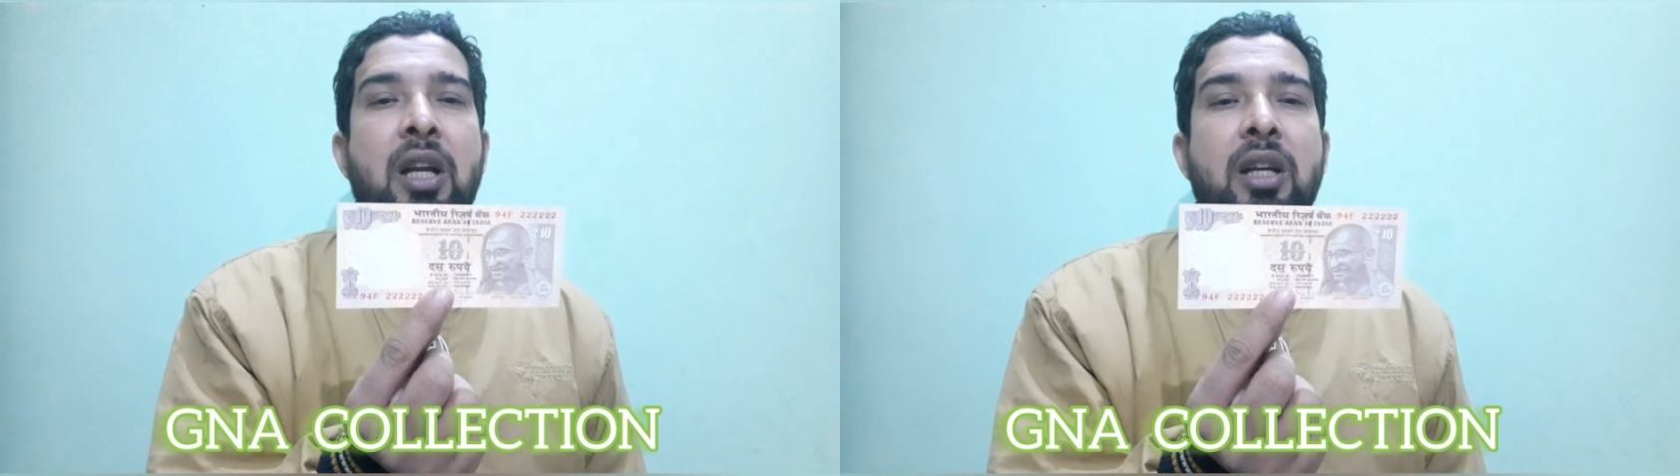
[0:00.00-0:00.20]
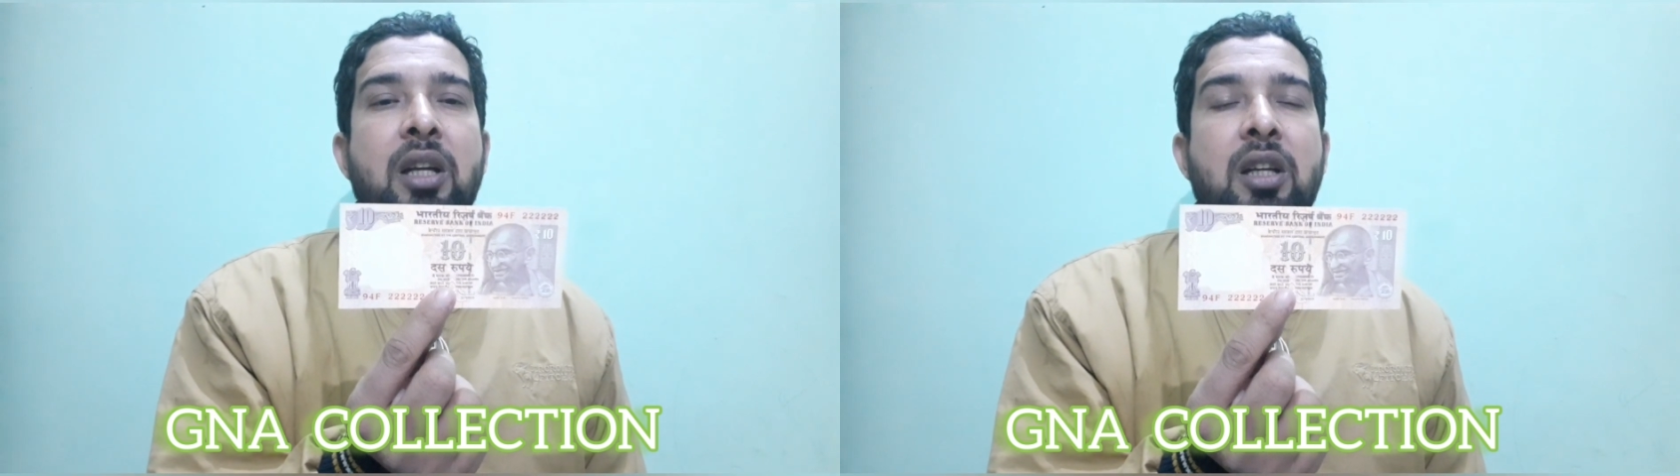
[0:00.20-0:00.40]

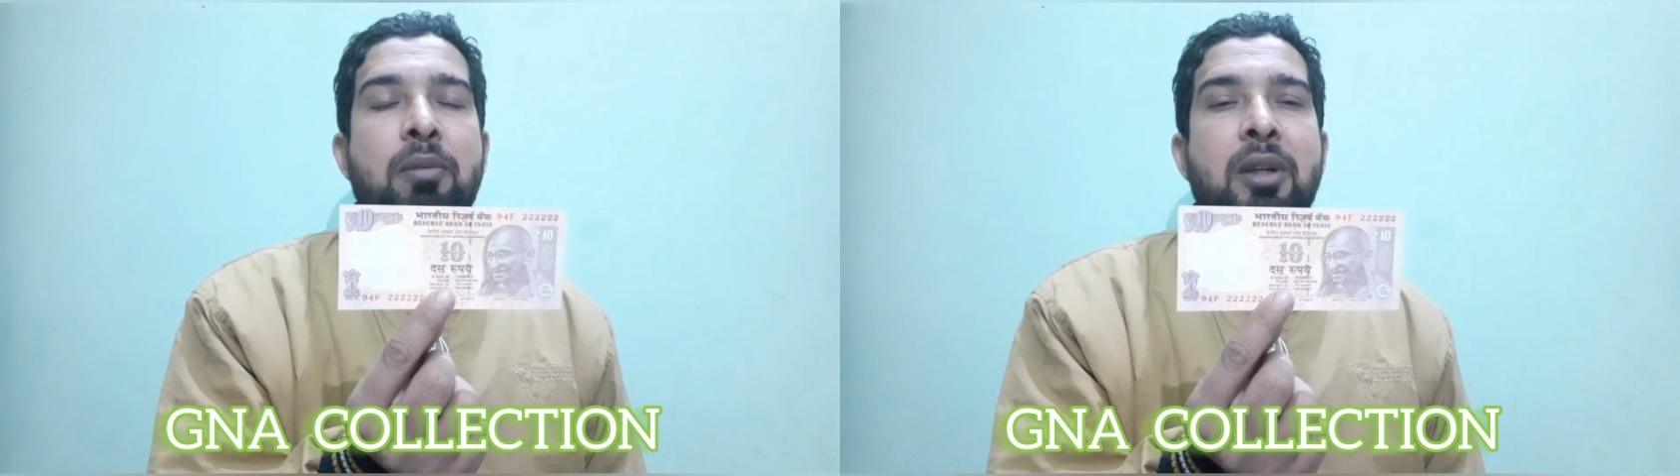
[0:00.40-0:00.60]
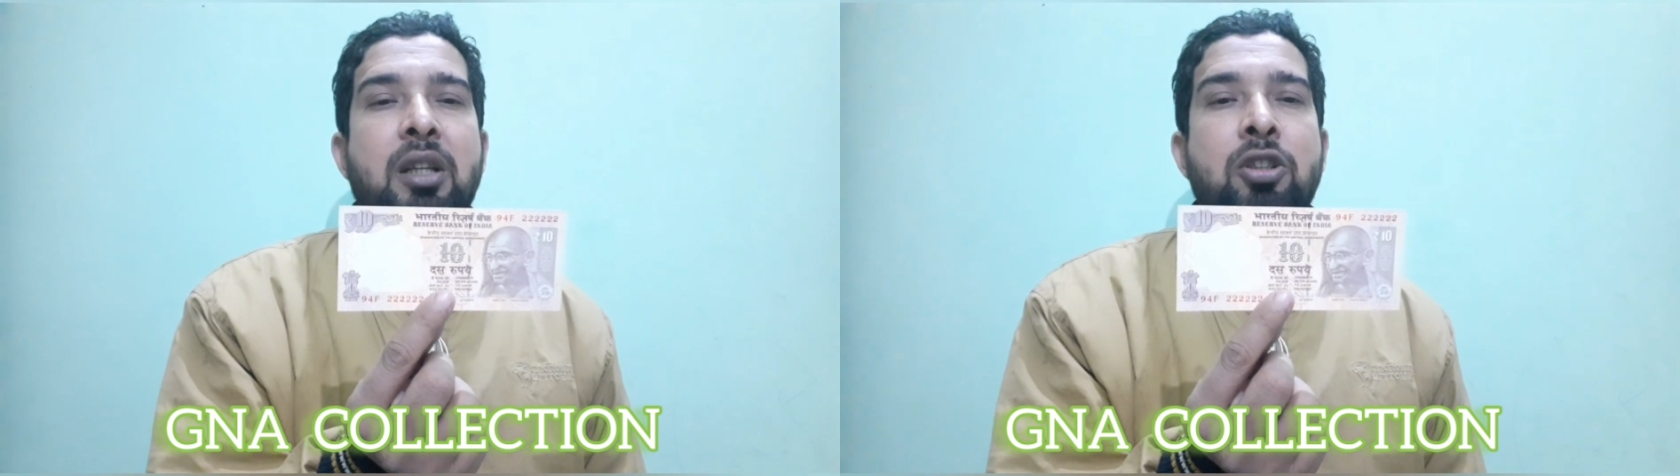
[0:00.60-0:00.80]
आइकन का
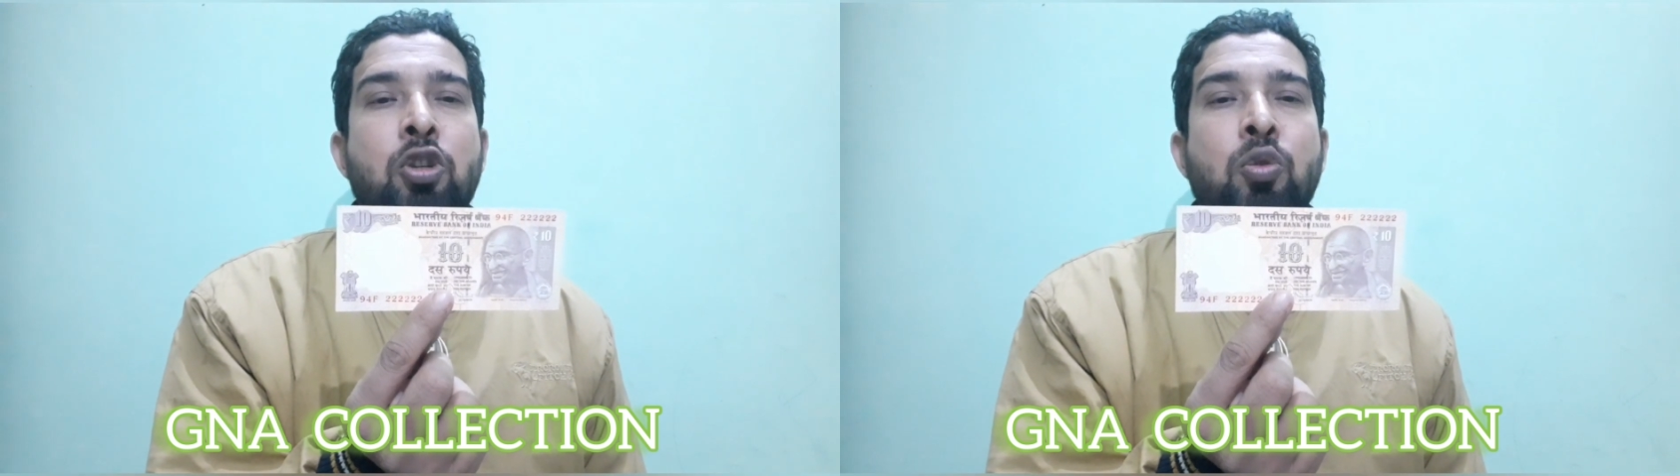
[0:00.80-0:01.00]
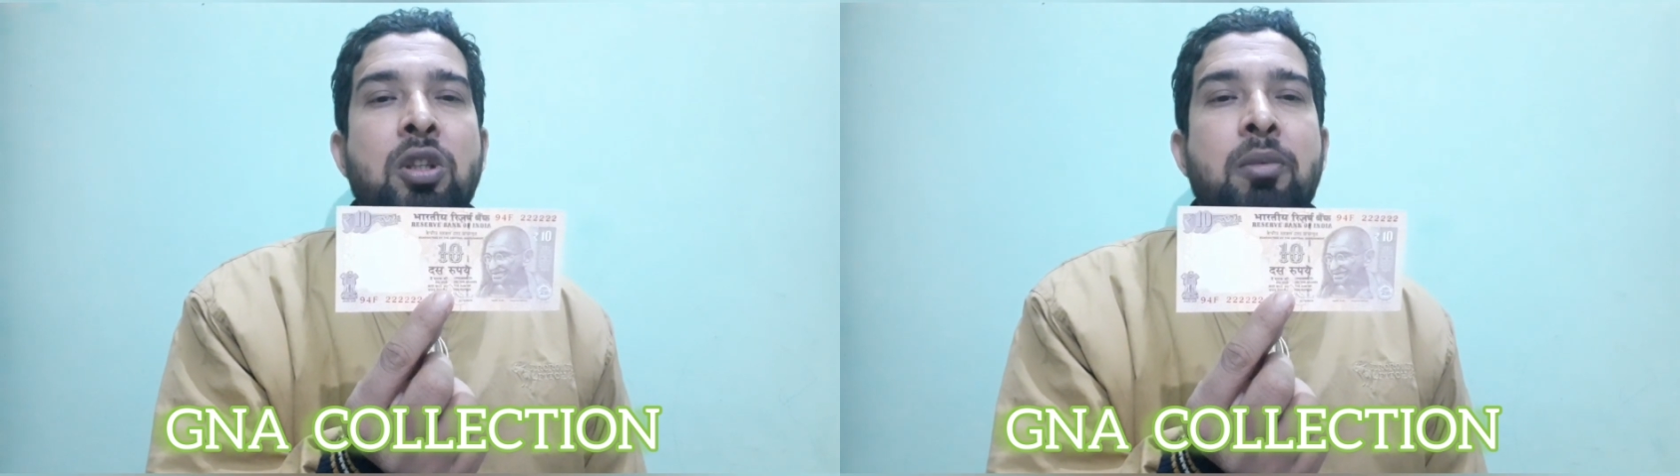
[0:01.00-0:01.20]
बटन
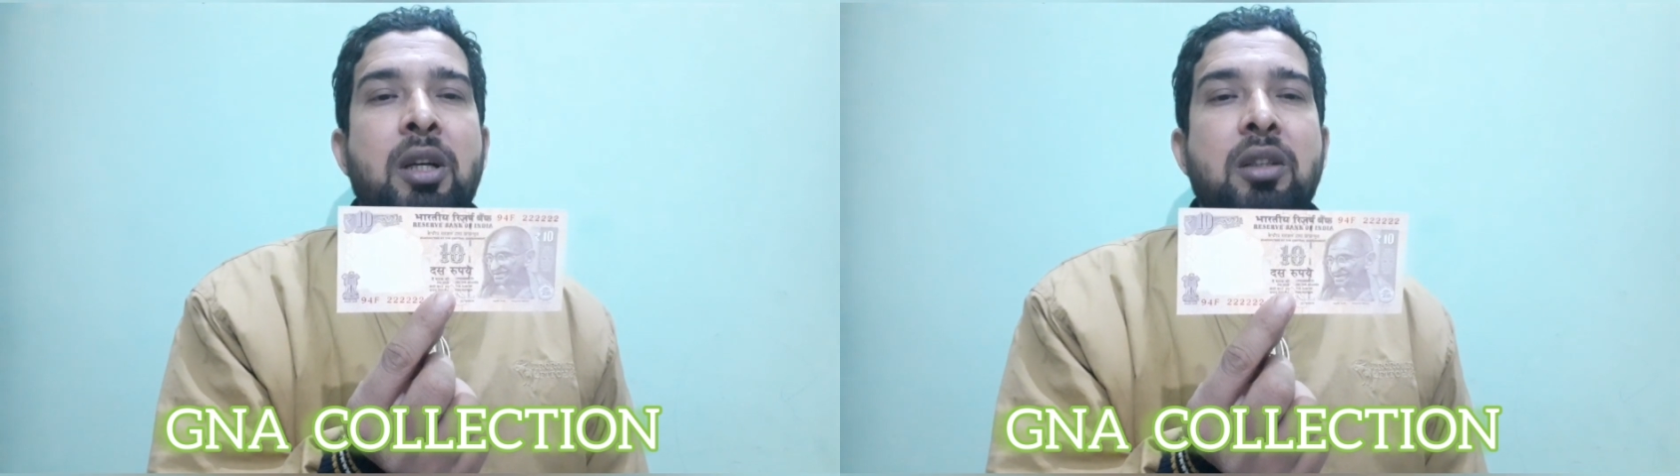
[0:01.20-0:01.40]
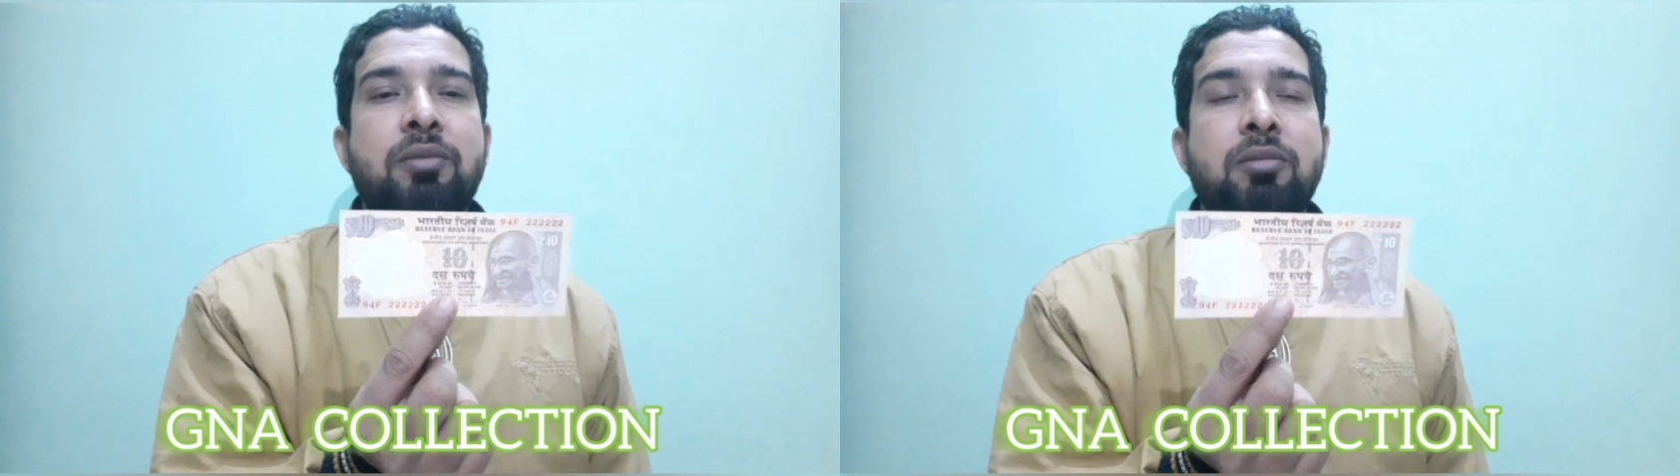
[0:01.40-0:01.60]
ज़रूर दबाएं